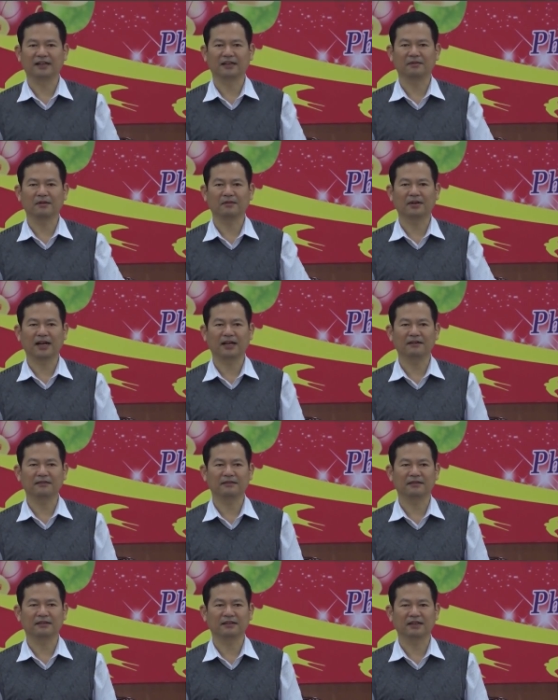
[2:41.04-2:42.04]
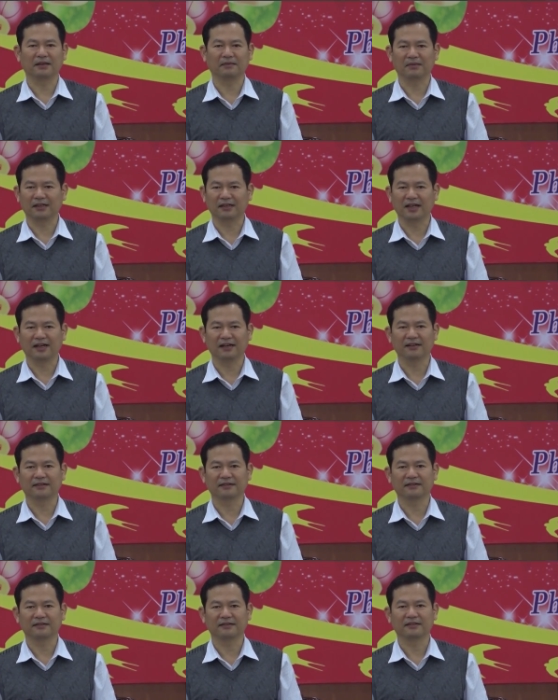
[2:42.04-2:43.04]
Trong tháng 1 năm
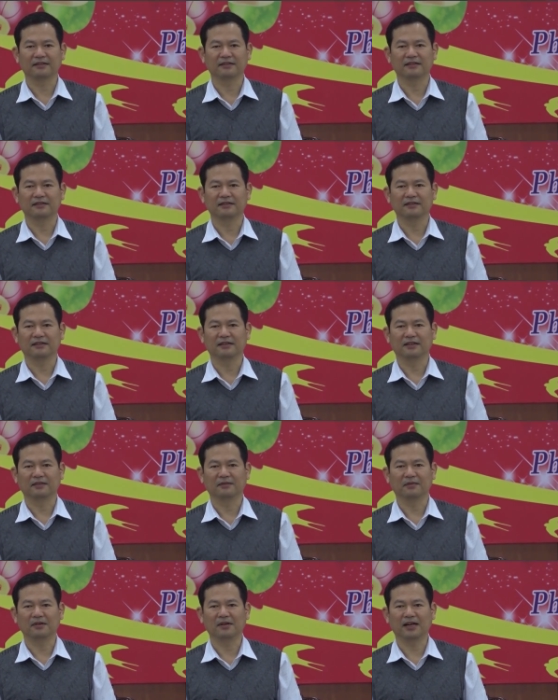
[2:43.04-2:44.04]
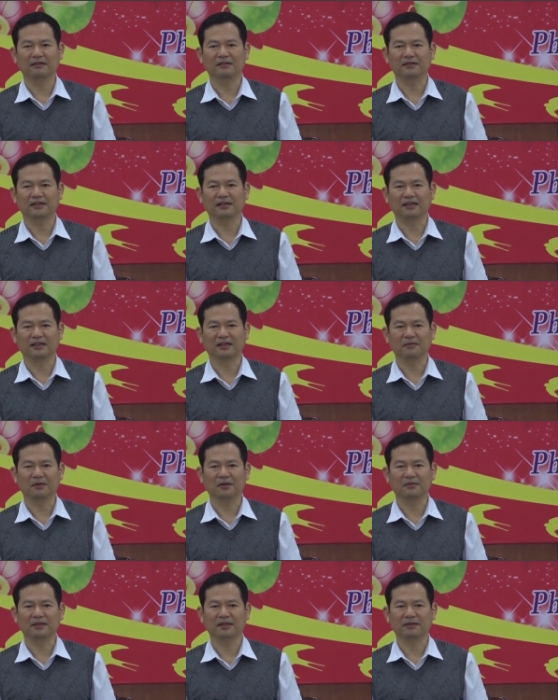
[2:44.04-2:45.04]
2023, tình hình kinh tế xã hội trên địa
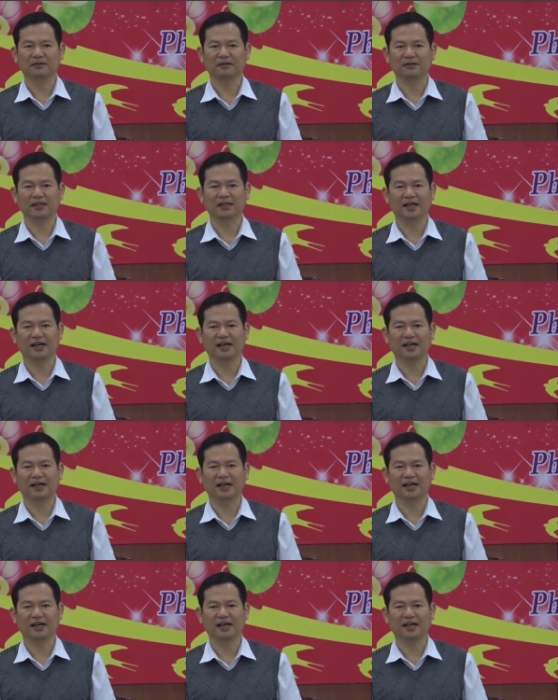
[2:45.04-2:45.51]
bàn huyện tiếp